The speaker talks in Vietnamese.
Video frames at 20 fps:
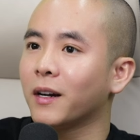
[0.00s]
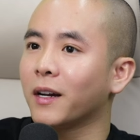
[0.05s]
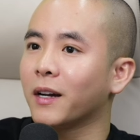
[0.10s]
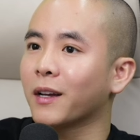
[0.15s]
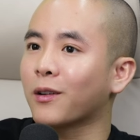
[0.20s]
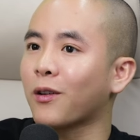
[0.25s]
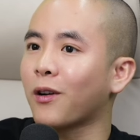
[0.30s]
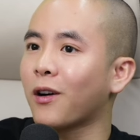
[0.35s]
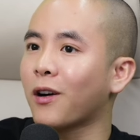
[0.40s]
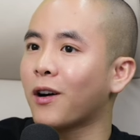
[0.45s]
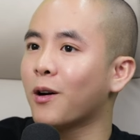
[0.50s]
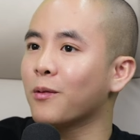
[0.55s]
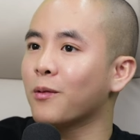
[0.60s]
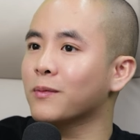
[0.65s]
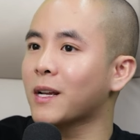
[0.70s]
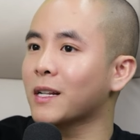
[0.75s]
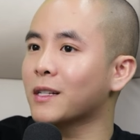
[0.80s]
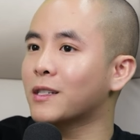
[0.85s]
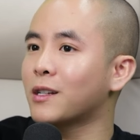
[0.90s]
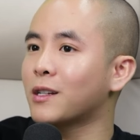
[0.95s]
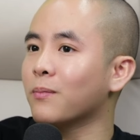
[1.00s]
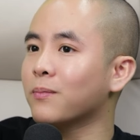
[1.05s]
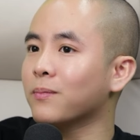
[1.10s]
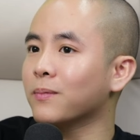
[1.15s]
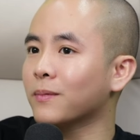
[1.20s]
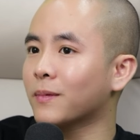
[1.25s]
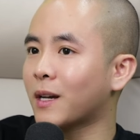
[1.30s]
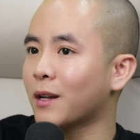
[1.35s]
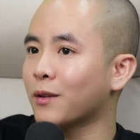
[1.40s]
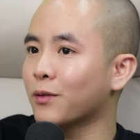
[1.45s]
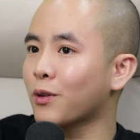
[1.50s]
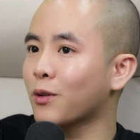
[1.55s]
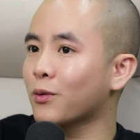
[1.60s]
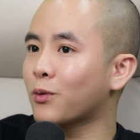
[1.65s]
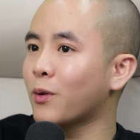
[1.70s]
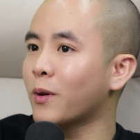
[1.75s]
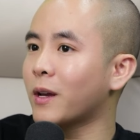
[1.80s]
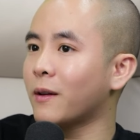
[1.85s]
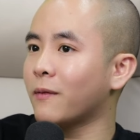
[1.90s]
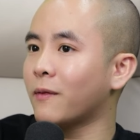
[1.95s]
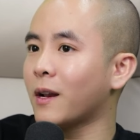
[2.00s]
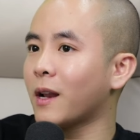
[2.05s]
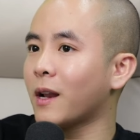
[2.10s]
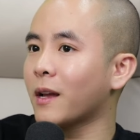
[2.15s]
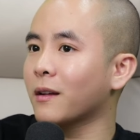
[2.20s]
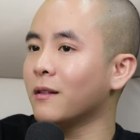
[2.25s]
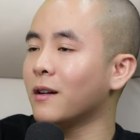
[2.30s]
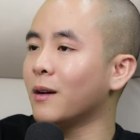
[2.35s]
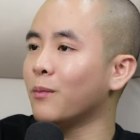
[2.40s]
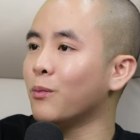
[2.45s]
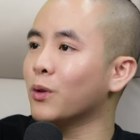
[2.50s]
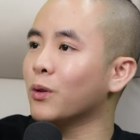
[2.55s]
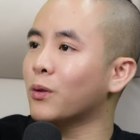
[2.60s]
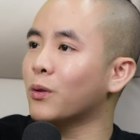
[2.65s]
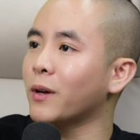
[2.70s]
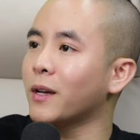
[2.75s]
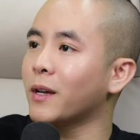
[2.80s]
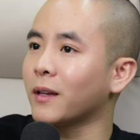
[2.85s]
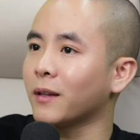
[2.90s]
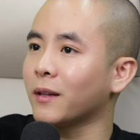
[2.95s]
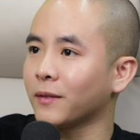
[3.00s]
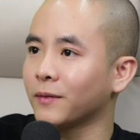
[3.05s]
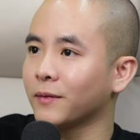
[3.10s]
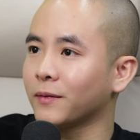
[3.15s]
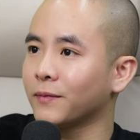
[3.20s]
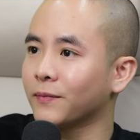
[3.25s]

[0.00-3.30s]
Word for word: người có không gian trống cần cho thuê với lại người muốn thuê